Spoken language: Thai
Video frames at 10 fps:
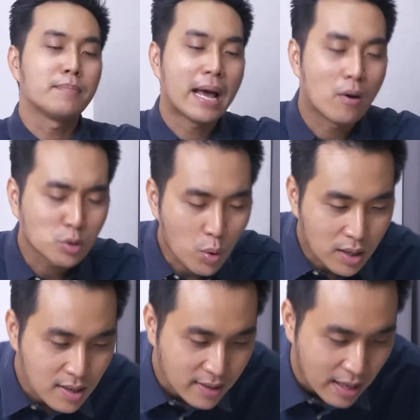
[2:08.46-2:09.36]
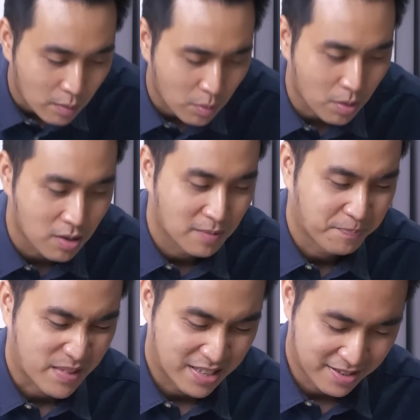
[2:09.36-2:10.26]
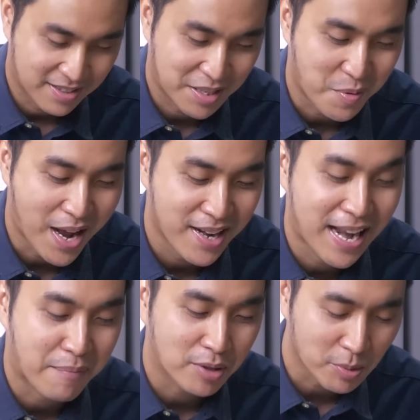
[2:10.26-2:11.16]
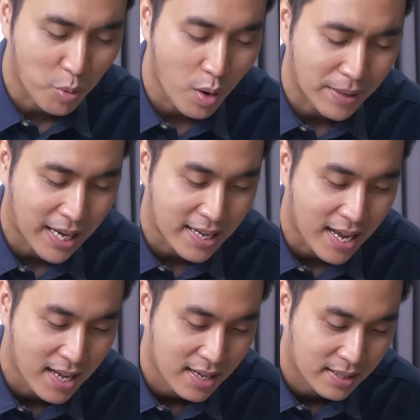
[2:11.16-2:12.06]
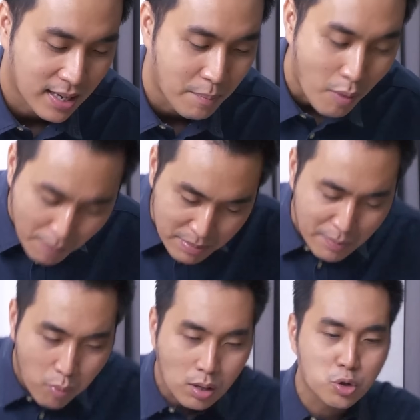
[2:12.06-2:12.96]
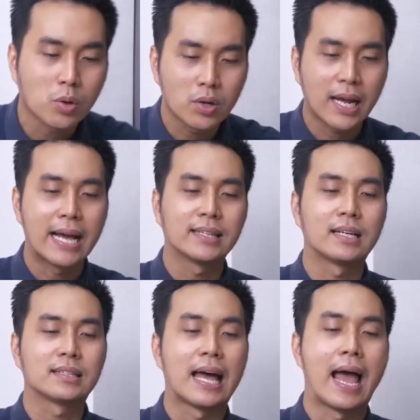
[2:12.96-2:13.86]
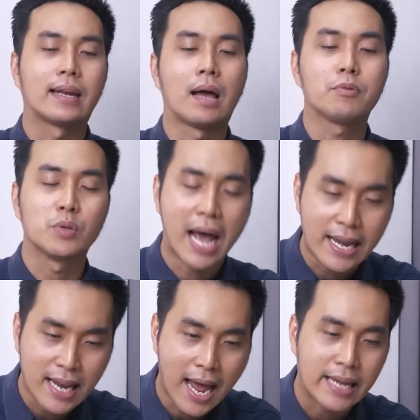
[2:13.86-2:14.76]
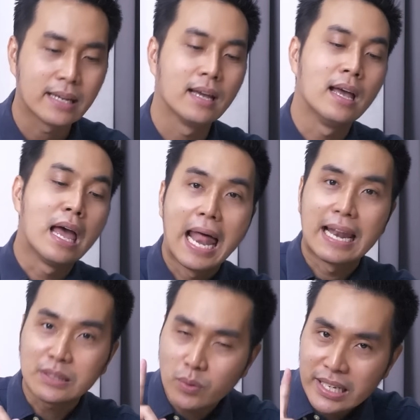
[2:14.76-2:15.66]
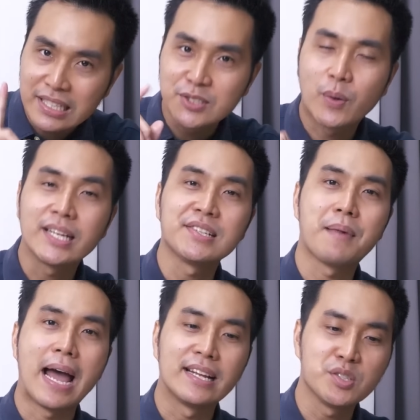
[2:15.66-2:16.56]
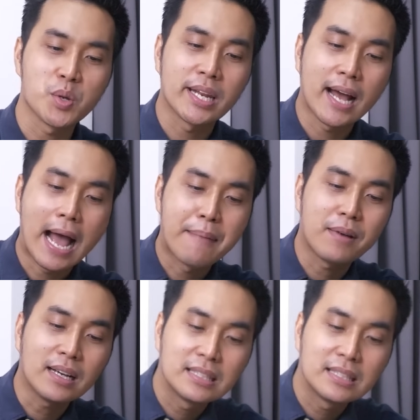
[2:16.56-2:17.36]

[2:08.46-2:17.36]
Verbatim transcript: น้ำหนักของตัวเครื่องเนี่ยโอ้ถือว่าหนักพอสมควรเหมือนกันนะนะฮะเพราะว่ามันมีพวกชุดกลไกต่างๆนะครับอยู่ด้านในและตรงนี้คือส่วนที่สำคัญที่สุดเลยนะครับก็